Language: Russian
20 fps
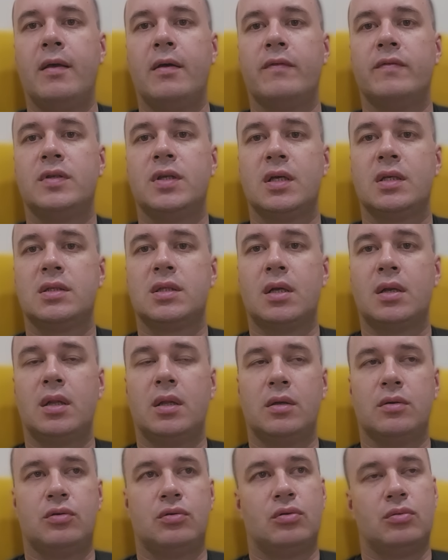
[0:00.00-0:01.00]
вся
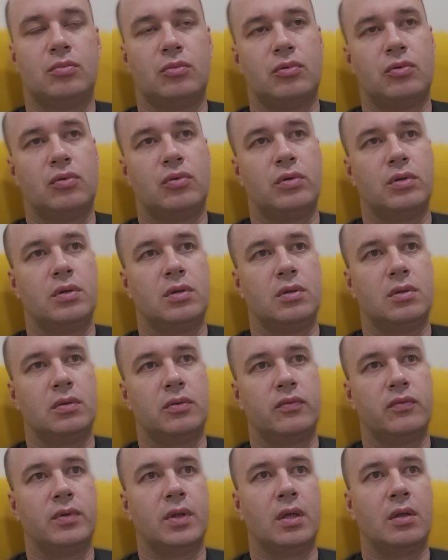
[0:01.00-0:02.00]
остальная сумма уходит
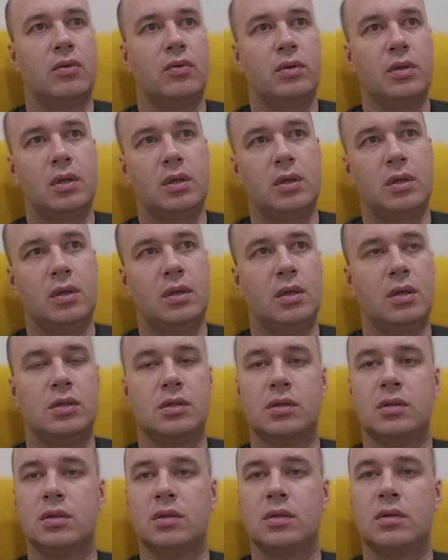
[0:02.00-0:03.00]
в налоги или
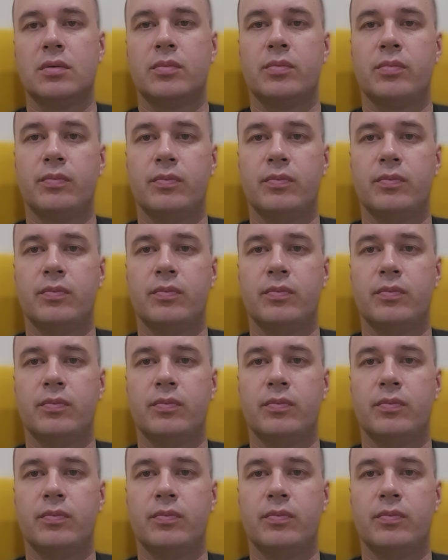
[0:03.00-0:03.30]
же